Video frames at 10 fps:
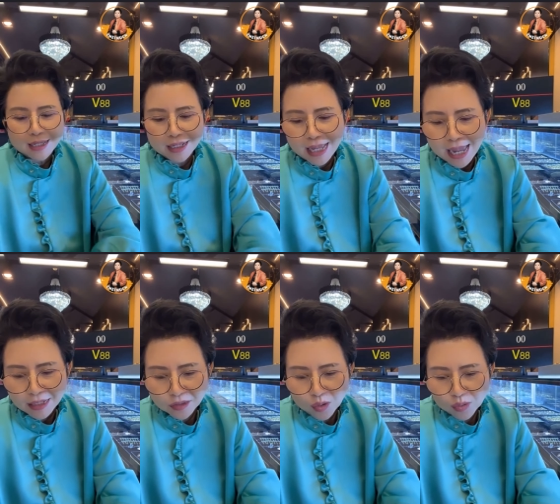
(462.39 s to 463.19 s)
อ่า
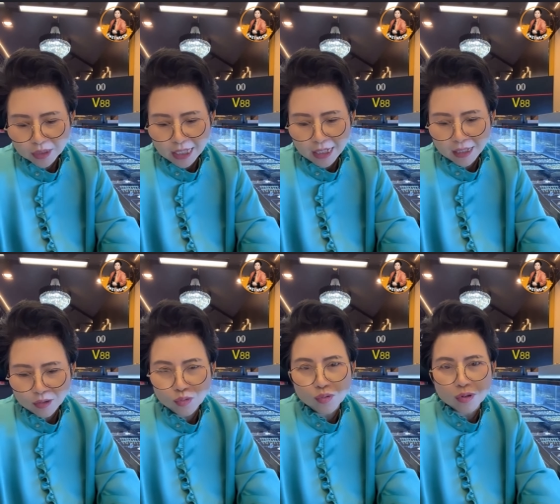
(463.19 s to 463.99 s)
ทรงที่ดู
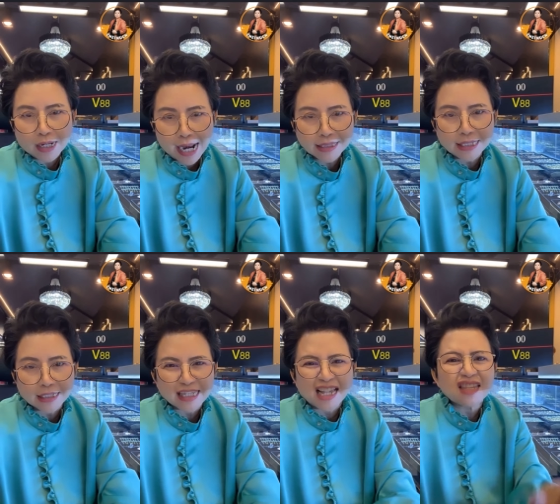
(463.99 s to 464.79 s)
คลาสสิก
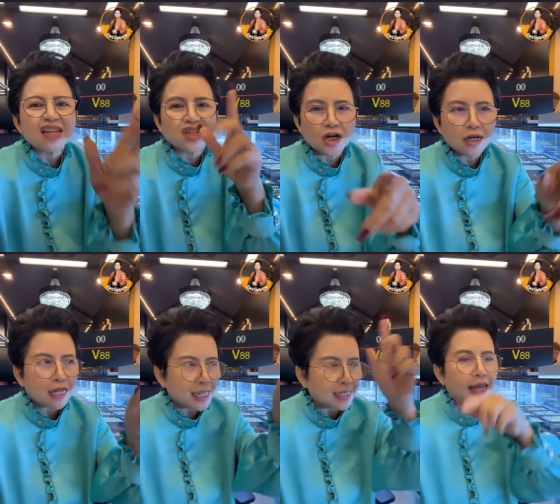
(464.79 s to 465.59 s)
ใส่เสื้อเชิ้ตแล้วกา
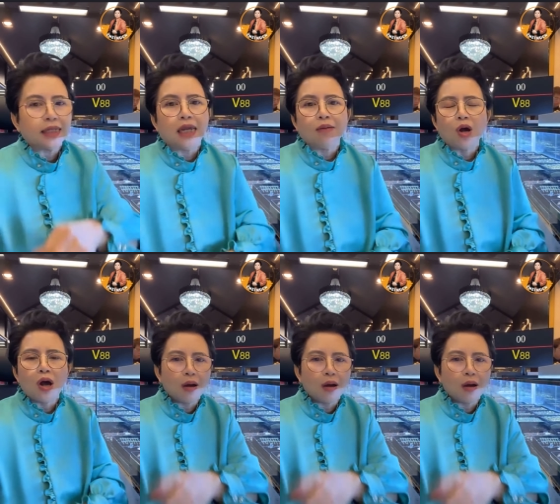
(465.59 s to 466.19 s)
งเกงยีนพอ